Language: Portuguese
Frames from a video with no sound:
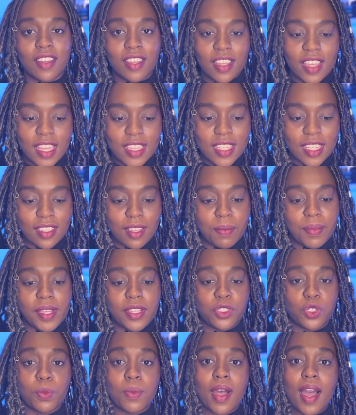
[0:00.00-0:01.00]

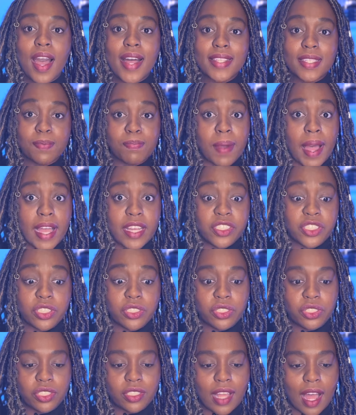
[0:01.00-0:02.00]
exatamente uma
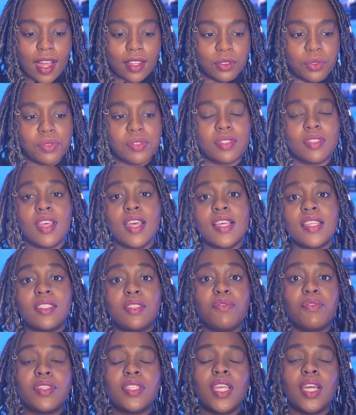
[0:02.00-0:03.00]
raspagem de dados.
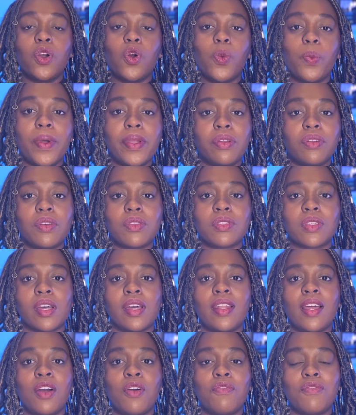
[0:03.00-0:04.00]
Se você acompanha o nosso
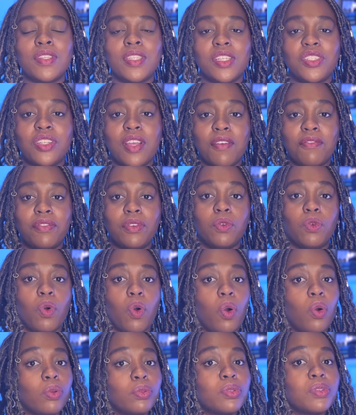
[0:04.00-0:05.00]
canal, você já viu
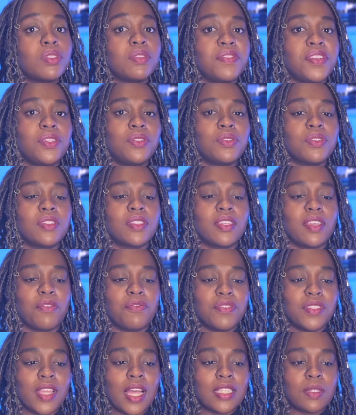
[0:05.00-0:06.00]
outros vídeos que eu
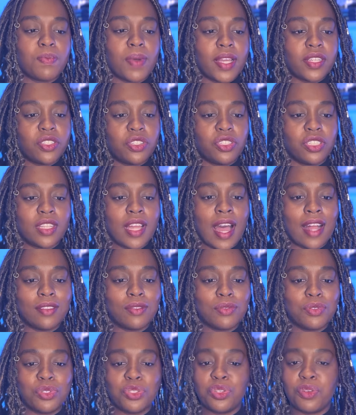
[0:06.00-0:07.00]
fiz raspagem de
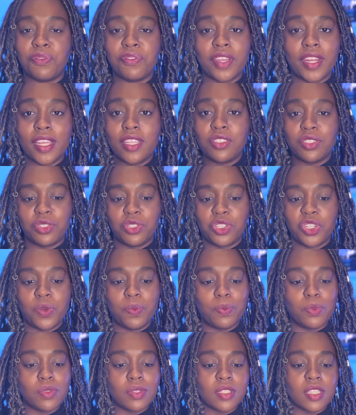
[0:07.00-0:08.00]
dados de diferentes
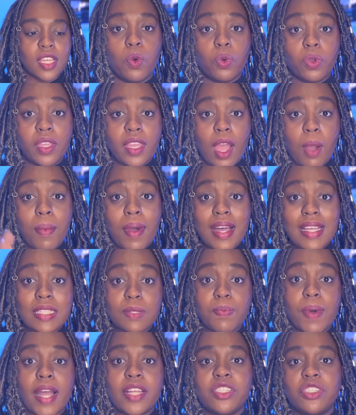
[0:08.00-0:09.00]
tipos. O que é uma
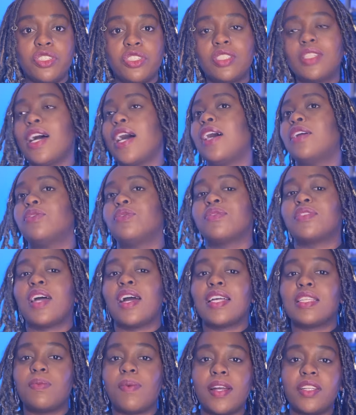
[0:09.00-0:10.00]
raspagem de dados? A
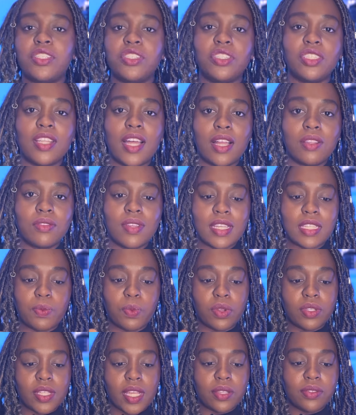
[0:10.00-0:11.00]
raspagem de dados é esse
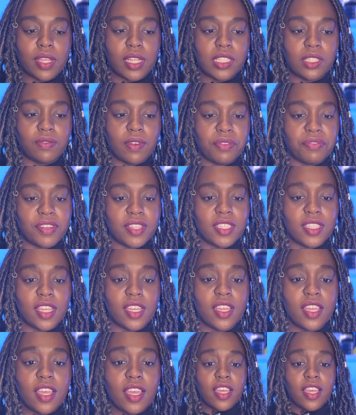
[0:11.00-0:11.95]
processo que a gente vai fazer